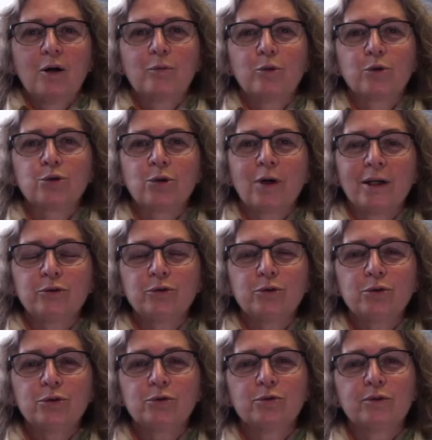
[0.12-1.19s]
Bonjour à
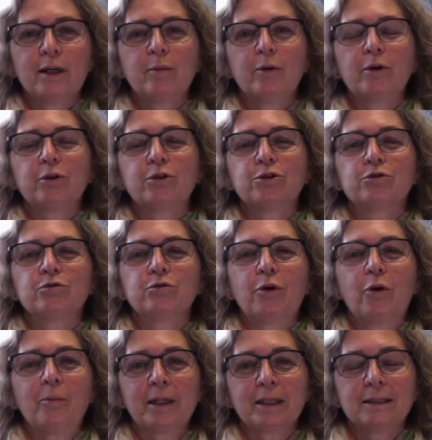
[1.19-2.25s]
tous. Tout d'abord, je vous
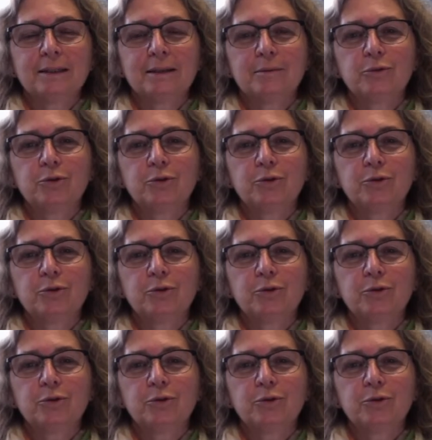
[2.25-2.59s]
remercie